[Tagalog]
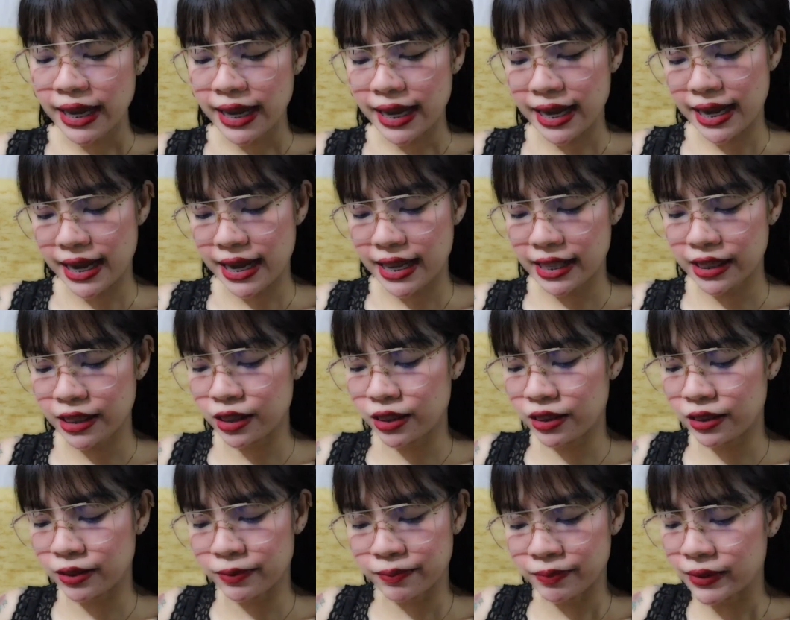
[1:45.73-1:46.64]

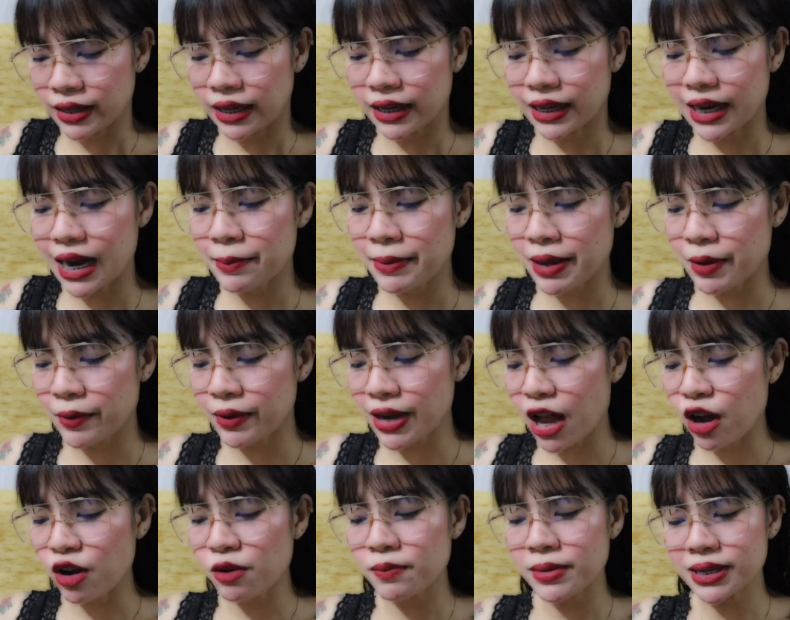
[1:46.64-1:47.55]
And, grabe,
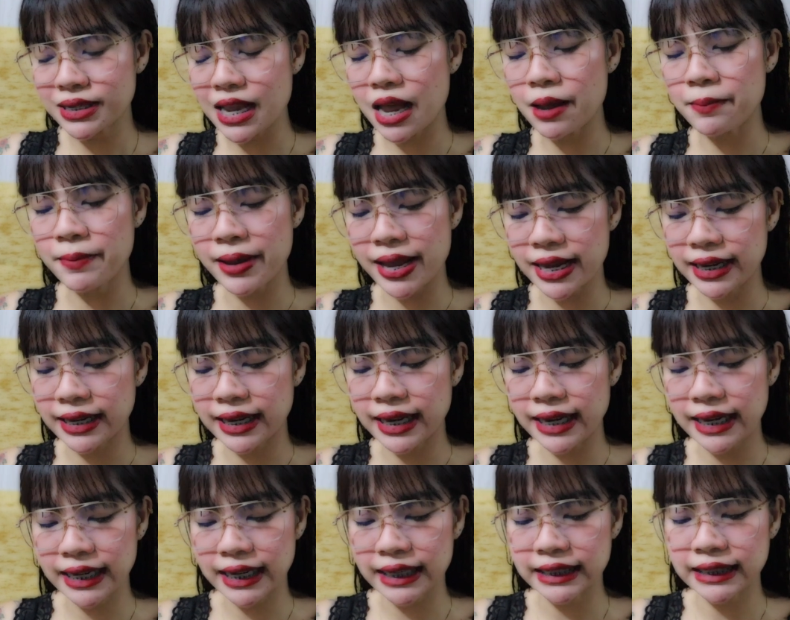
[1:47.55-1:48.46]
wala akong masabi. Ang
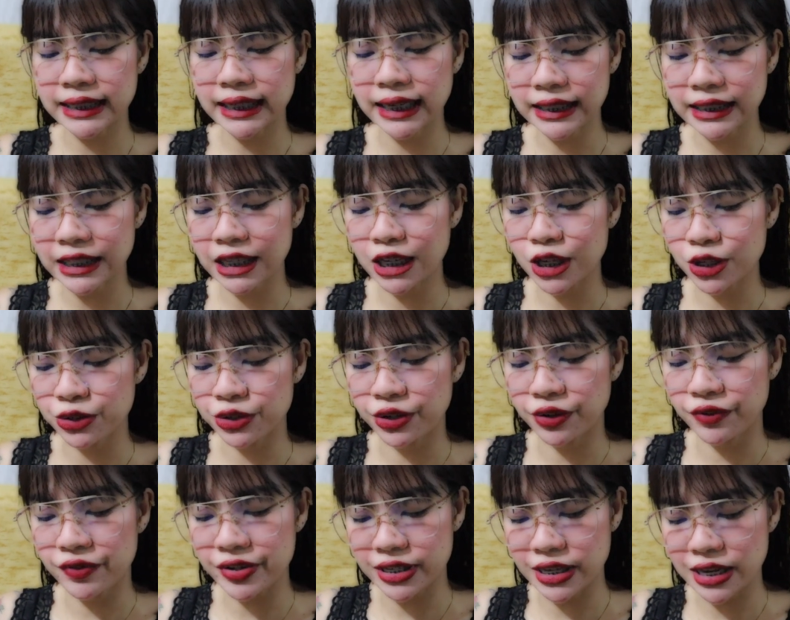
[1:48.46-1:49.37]
ganda-ganda ng
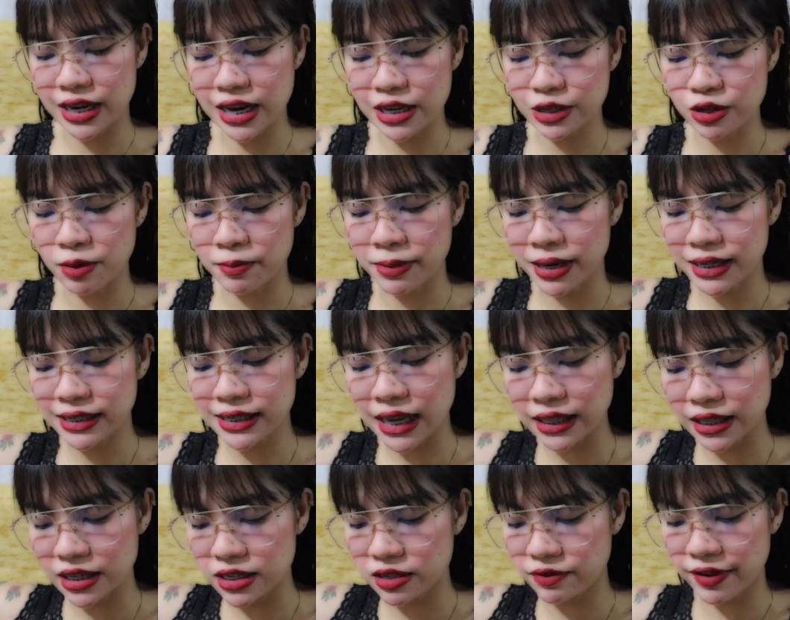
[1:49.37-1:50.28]
service nila. Sobrang
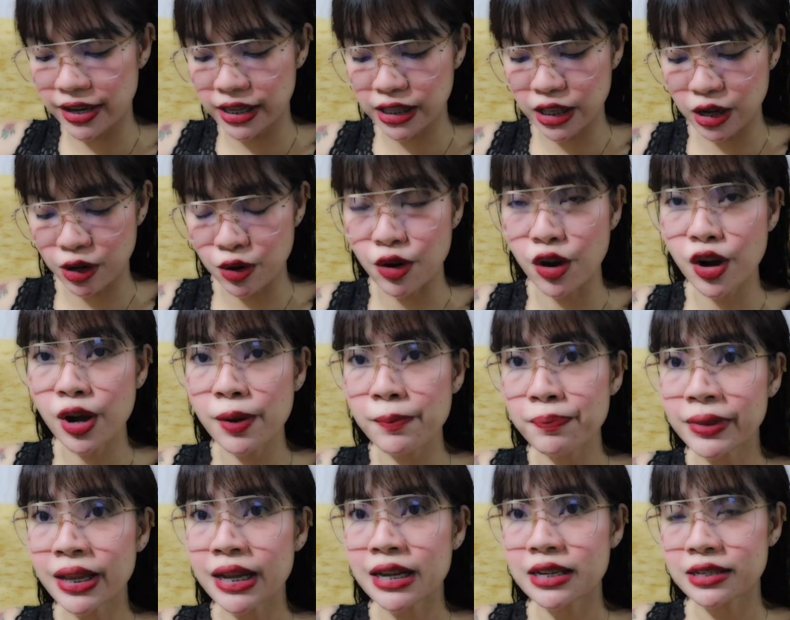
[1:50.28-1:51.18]
satisfied ako
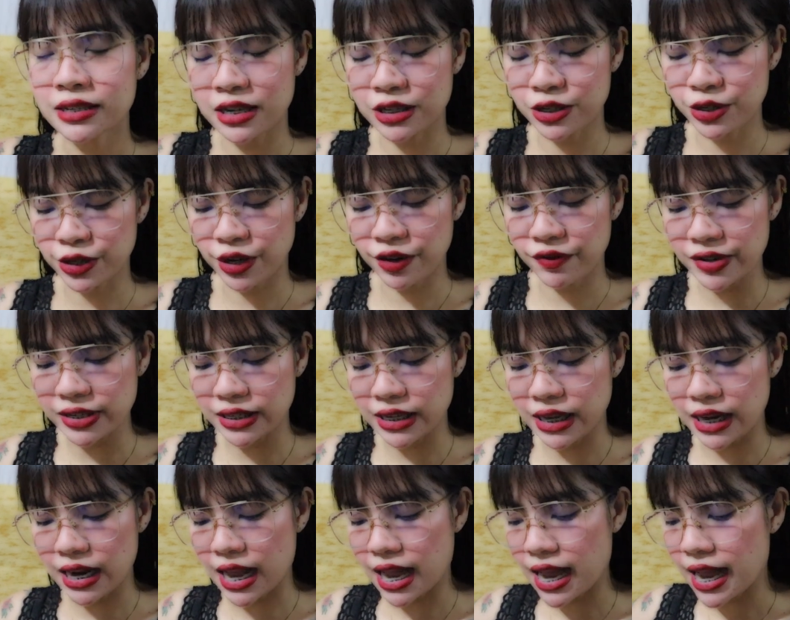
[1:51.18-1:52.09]
sa service
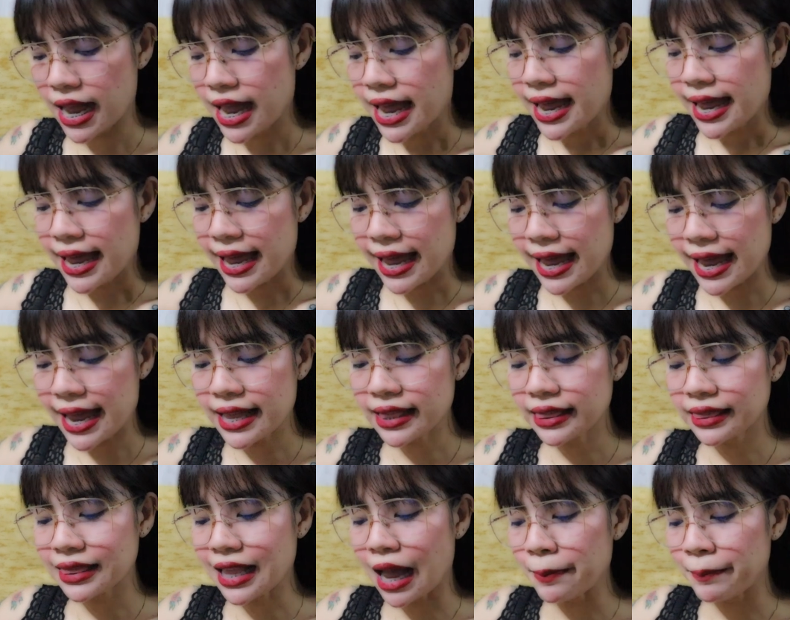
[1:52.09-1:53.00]
nila.
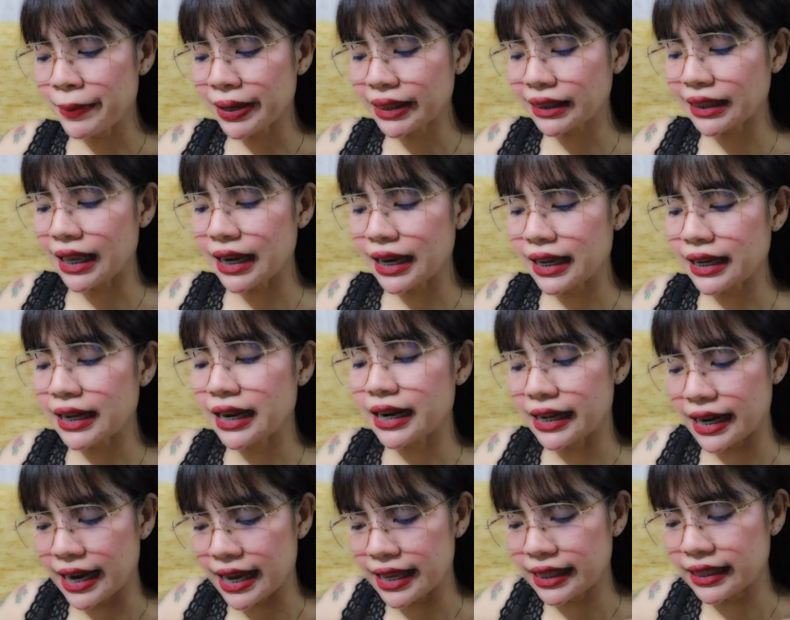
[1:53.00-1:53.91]
And, dapat talaga
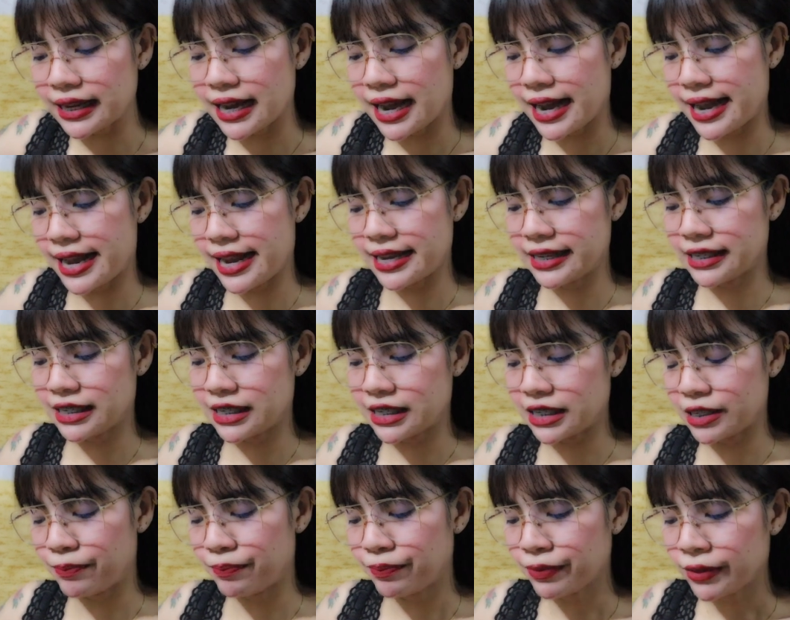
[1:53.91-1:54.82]
rin,
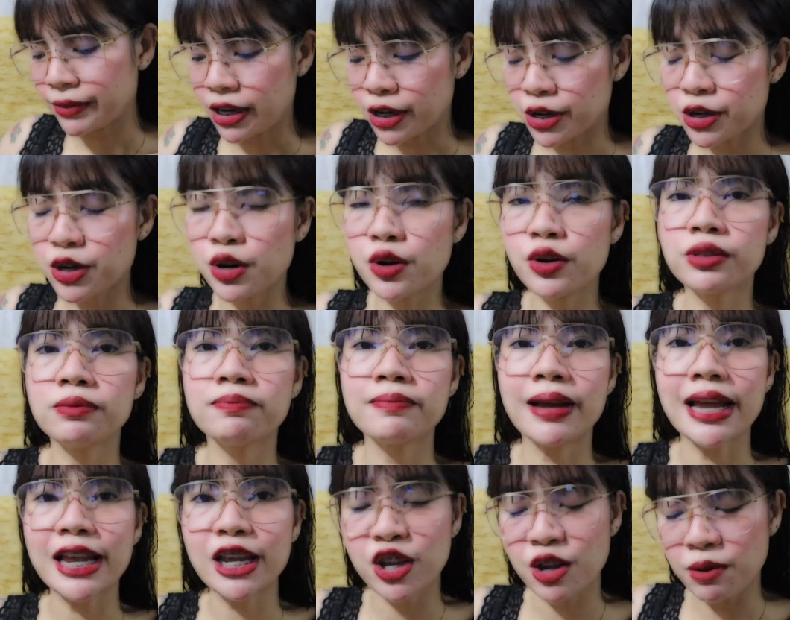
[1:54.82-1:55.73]
guys, road
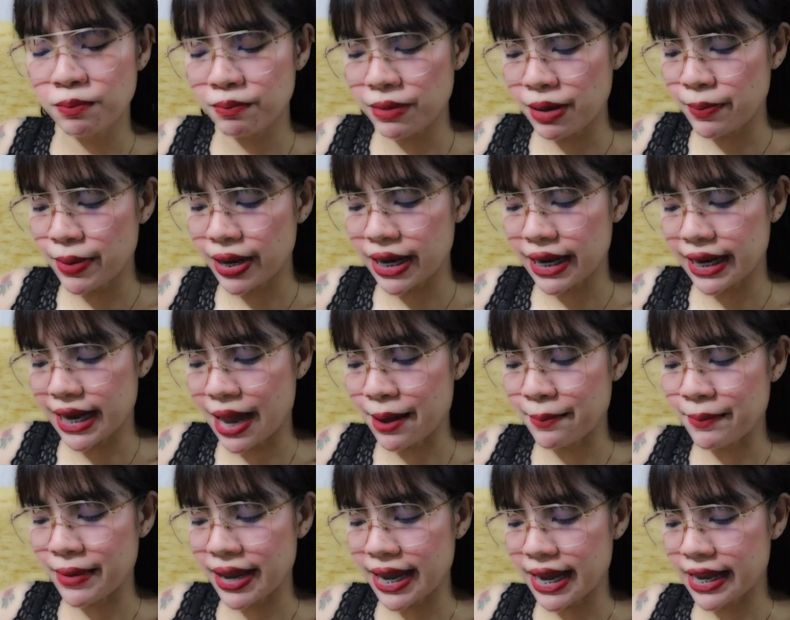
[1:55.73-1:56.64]
mic yung bibili
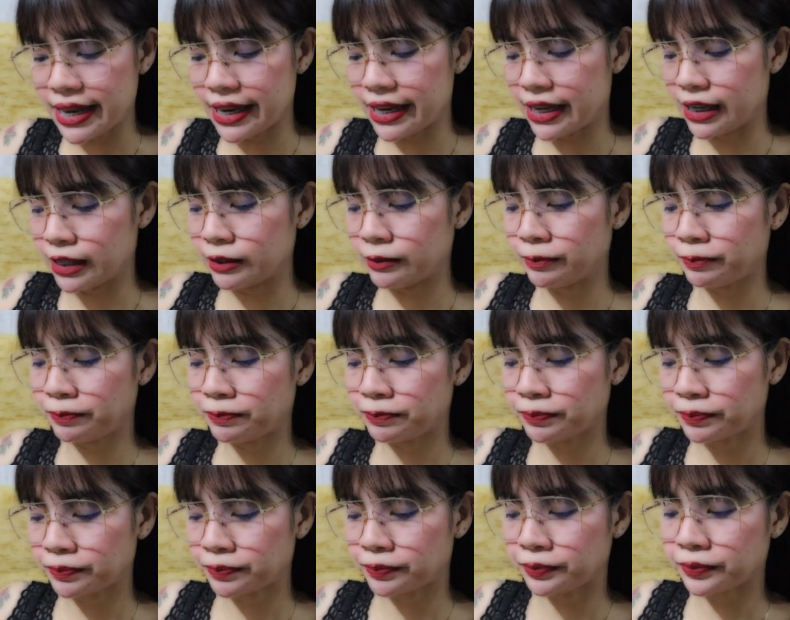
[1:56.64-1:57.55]
namin.
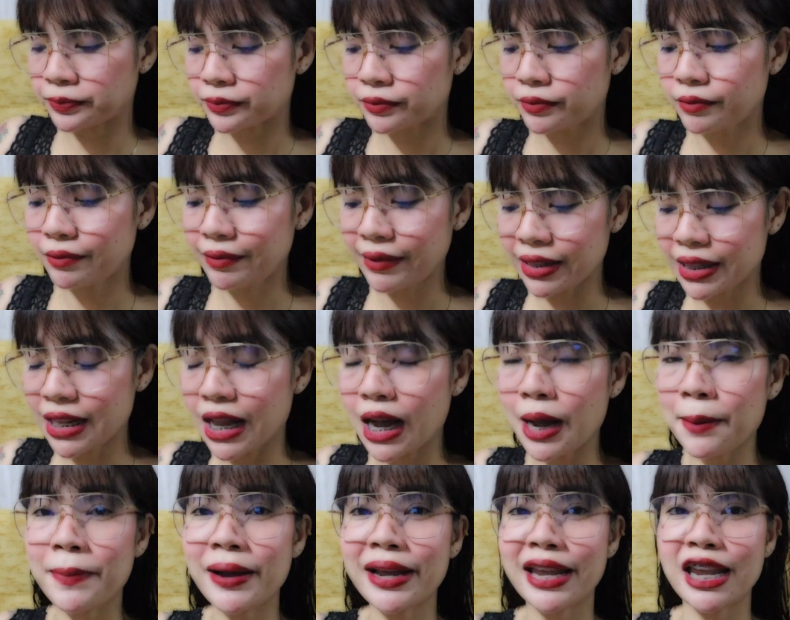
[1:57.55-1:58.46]

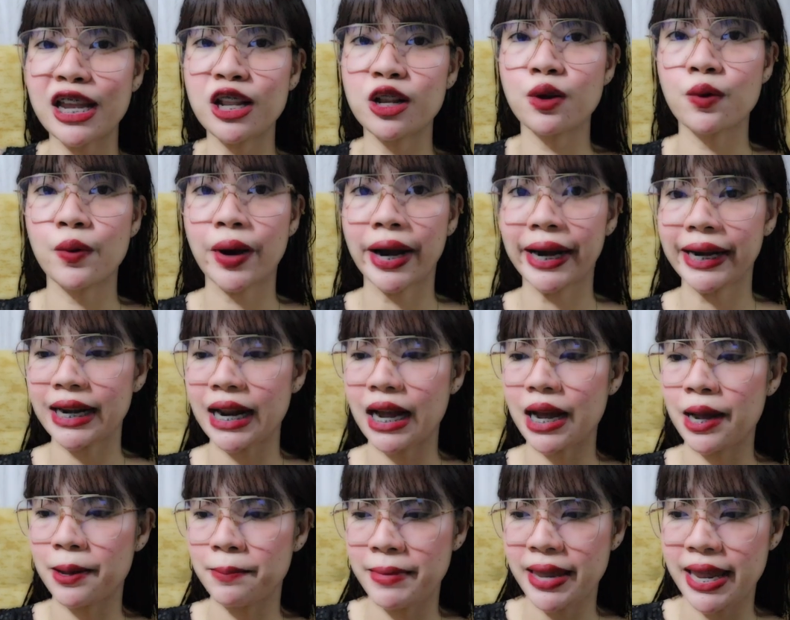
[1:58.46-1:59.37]
Nakapag-inquire
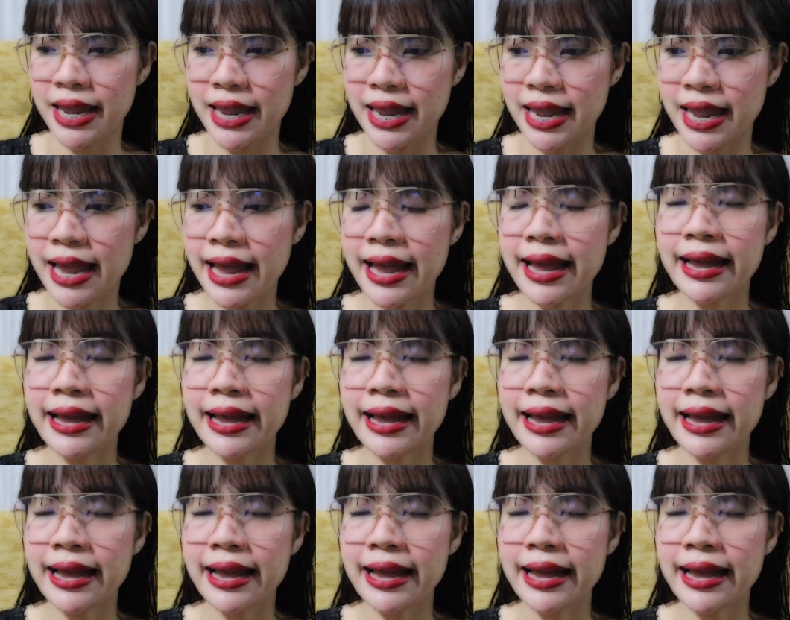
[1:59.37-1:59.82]
na kami.